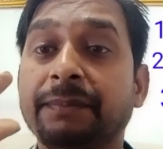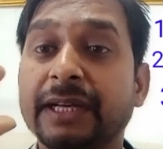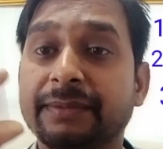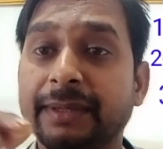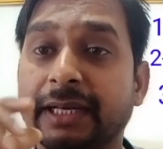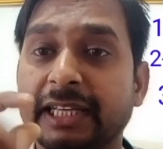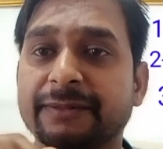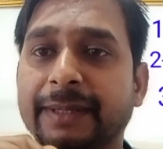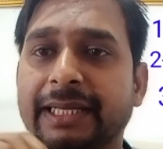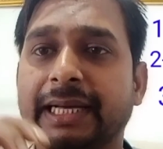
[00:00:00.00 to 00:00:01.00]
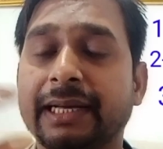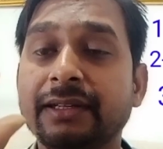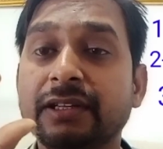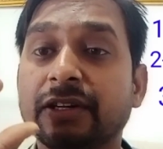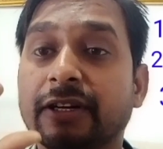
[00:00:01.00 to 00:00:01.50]
पेट में गैस बनना
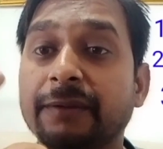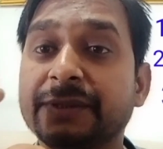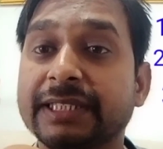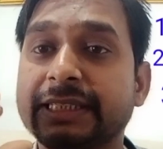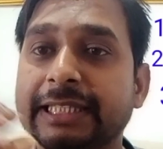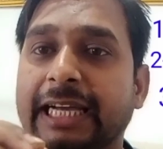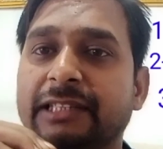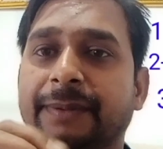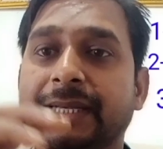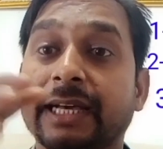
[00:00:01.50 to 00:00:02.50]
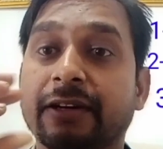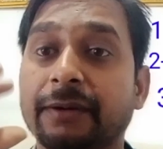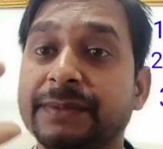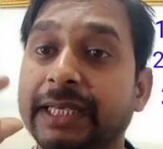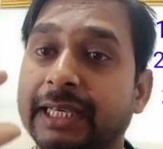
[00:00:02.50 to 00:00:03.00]
कब्ज की शिकायत बनना
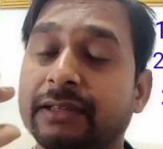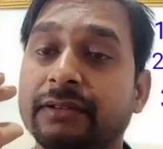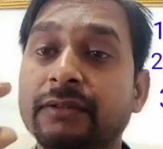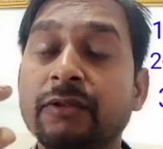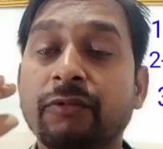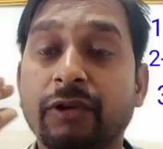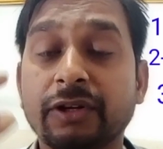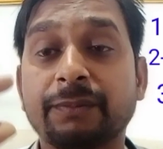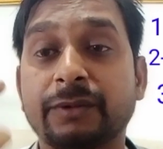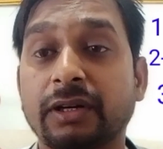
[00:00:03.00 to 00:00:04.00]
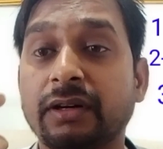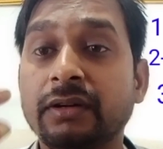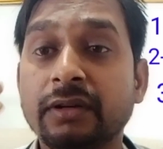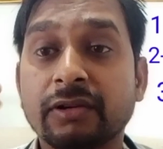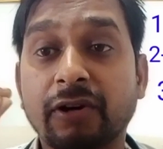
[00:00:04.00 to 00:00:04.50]
कब्ज एक वन ऑफ द
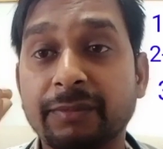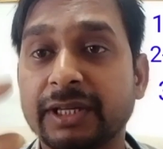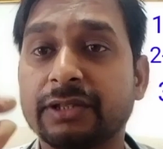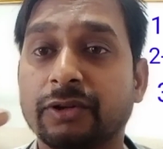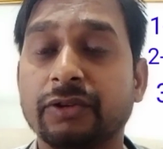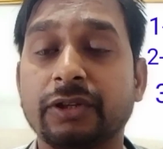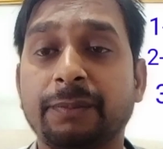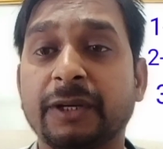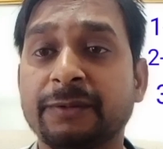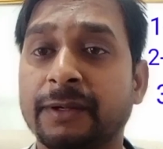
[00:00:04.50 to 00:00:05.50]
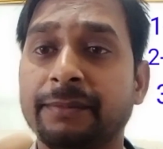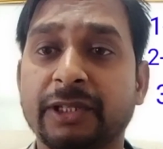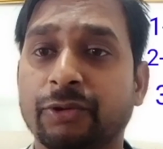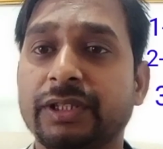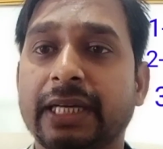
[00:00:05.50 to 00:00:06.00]
कॉमनेस्ट कॉज ऑफ
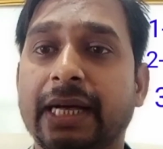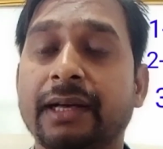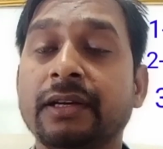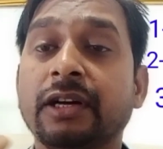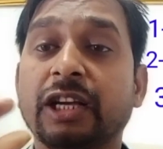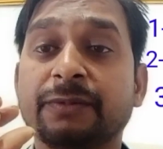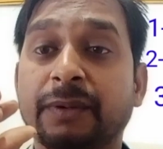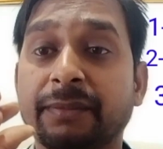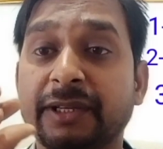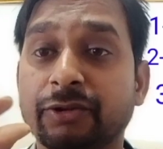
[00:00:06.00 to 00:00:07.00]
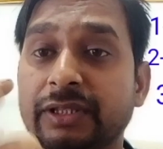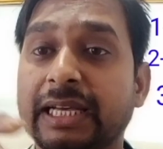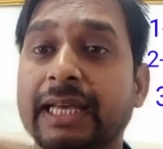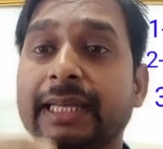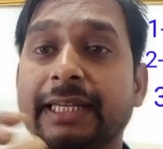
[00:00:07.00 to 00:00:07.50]
स्पर्मेटोरिया
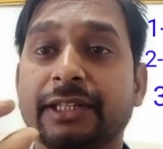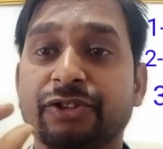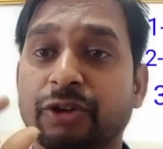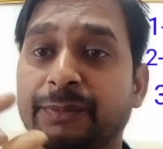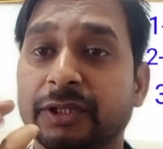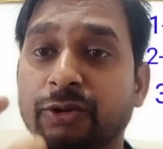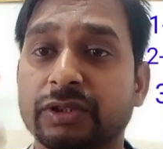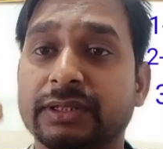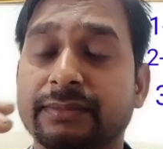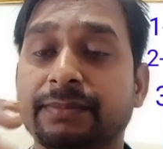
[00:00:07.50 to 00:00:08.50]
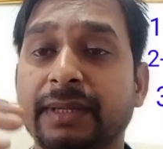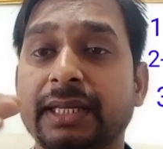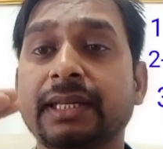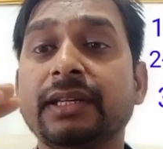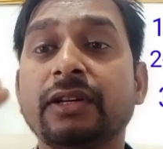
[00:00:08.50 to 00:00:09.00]
स्पर्मेटोरिया यानी कि स्वप्न दोष में
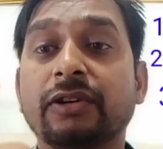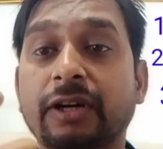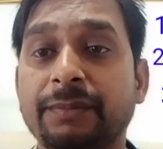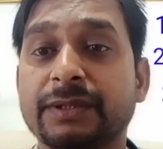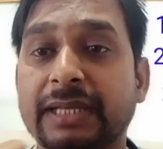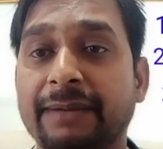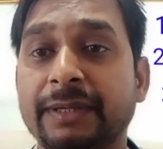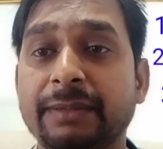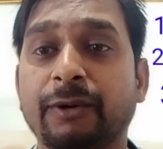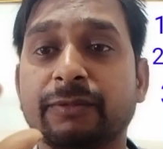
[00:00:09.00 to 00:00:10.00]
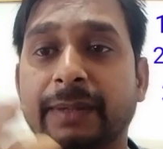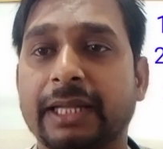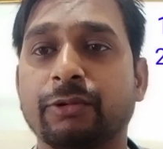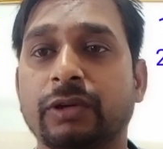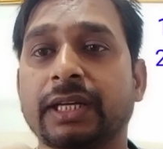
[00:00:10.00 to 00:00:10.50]
कब्ज का भी बहुत बड़ा
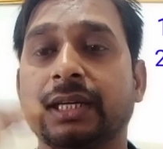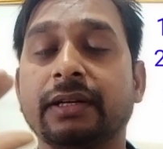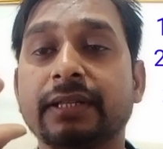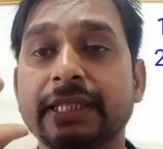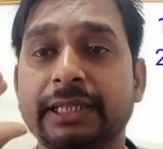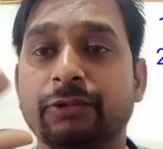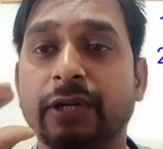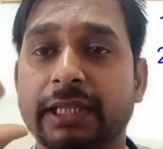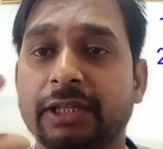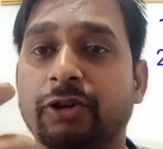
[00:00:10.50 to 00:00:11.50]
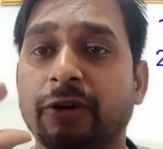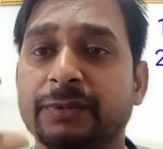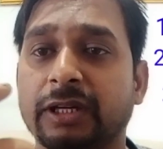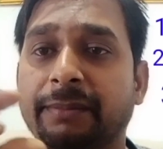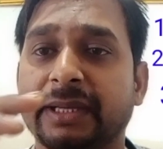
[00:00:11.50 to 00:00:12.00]
रोल है किसी को यदि
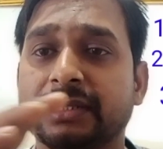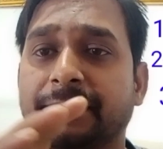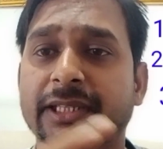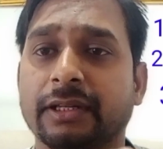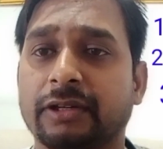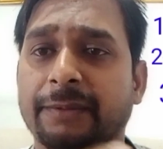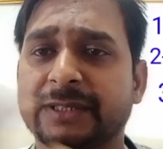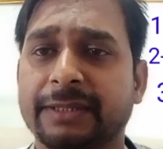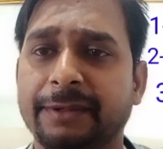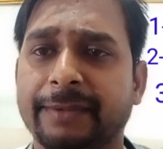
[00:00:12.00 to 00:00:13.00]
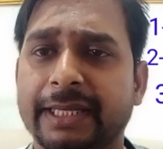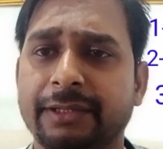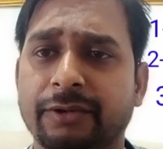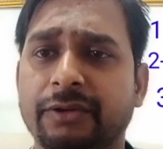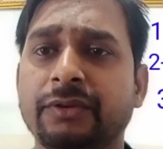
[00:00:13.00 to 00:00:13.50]
कब्ज लंबा समय तक कब्ज की बीमारी
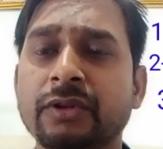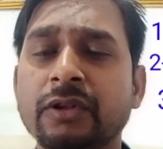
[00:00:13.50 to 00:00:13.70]
हो